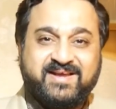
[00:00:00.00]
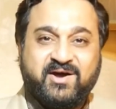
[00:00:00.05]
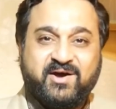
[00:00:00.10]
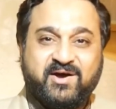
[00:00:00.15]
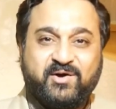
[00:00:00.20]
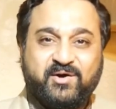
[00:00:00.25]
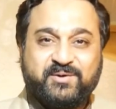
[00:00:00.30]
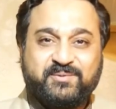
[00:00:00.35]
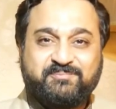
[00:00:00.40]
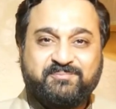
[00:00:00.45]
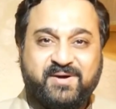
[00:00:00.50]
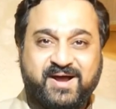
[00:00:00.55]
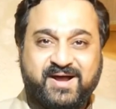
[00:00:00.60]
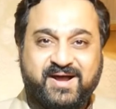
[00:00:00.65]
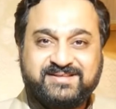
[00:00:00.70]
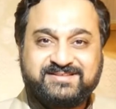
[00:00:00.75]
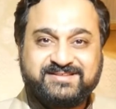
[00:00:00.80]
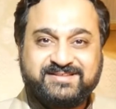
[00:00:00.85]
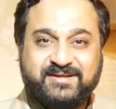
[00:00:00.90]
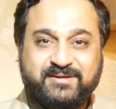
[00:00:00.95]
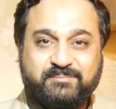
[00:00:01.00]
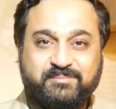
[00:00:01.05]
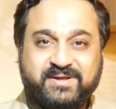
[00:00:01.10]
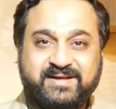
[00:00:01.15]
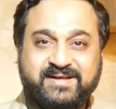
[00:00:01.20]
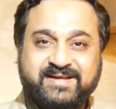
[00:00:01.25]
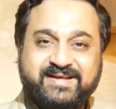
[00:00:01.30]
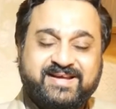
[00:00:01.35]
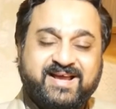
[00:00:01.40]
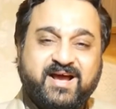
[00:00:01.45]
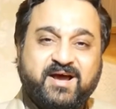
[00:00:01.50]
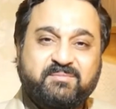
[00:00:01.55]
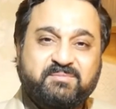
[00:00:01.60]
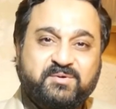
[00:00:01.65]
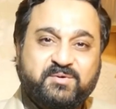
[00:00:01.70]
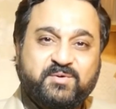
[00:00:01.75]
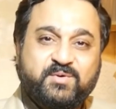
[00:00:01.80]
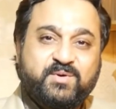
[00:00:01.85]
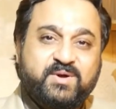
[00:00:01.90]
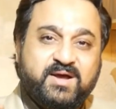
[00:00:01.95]
और पाँच नंबर ही आप
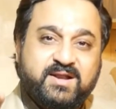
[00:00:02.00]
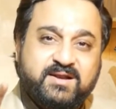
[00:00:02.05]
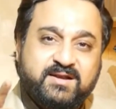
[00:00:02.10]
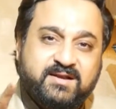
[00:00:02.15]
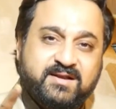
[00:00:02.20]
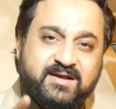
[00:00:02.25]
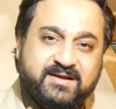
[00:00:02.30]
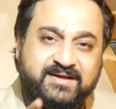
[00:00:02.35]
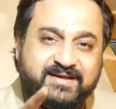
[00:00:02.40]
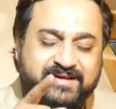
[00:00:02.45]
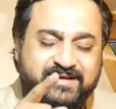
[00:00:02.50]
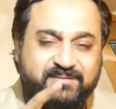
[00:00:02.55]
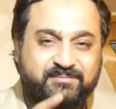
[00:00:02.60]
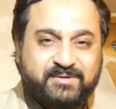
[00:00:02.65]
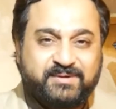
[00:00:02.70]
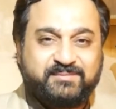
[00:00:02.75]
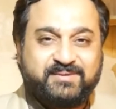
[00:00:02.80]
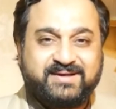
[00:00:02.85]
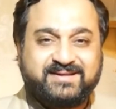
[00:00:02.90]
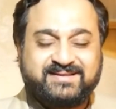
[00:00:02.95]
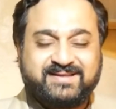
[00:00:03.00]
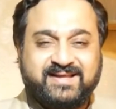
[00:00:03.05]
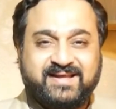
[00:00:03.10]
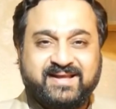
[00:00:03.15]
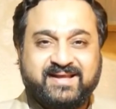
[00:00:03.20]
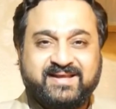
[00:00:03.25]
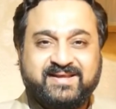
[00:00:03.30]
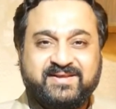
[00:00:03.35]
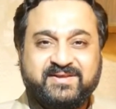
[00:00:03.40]
लोगों का लकी नंबर बनता है